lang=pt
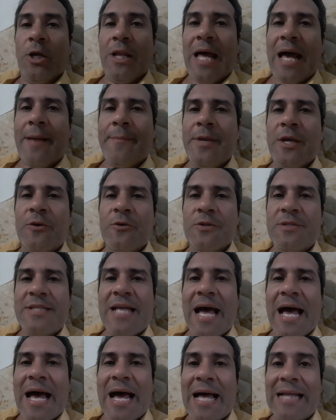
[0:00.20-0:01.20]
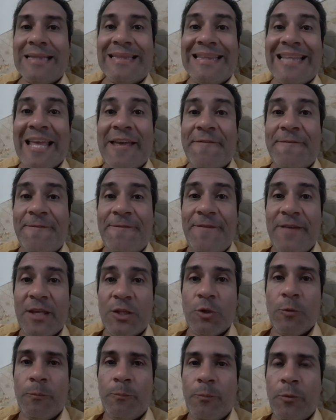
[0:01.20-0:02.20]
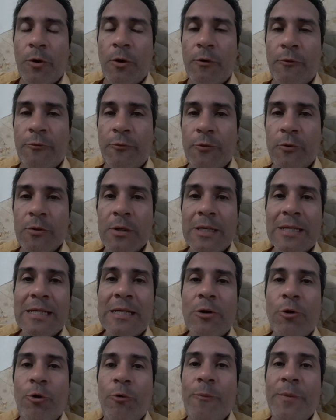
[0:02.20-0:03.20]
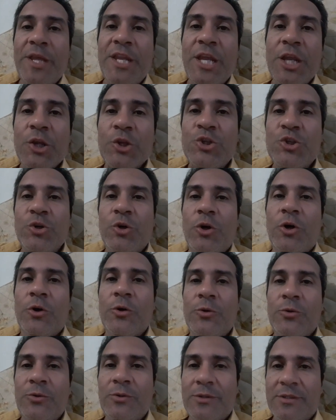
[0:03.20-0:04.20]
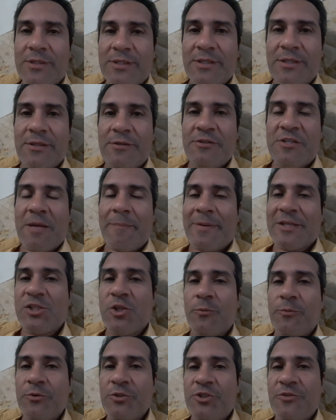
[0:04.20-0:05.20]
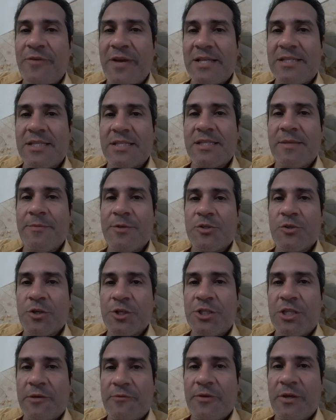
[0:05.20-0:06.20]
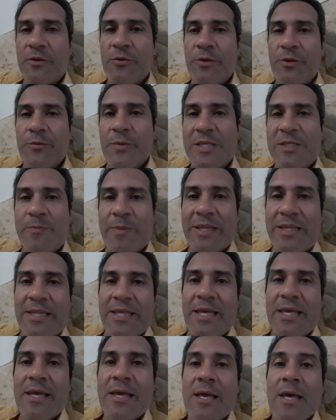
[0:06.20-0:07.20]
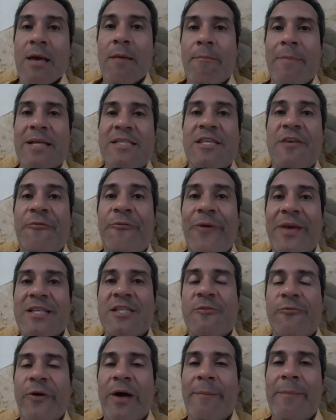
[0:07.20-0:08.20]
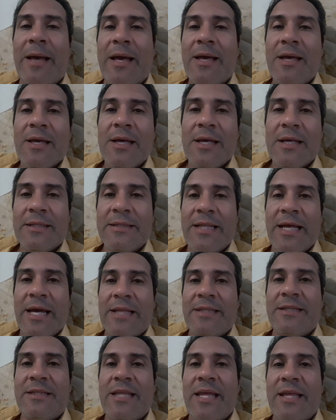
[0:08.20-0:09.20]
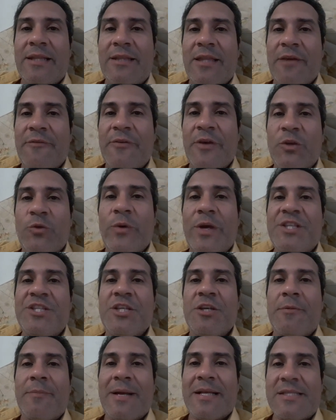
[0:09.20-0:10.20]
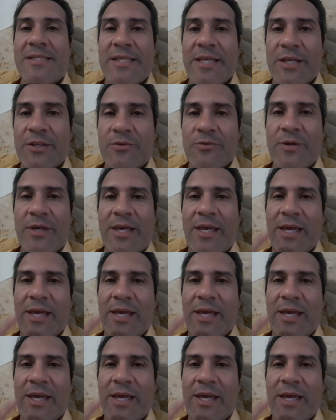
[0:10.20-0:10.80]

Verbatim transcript: Olá, amigos da ATV do Povo. O Menino de Ouro já passou por diversas emissoras de TV, incluindo o SBT, mas que fez fama na TV do Edir Macedo.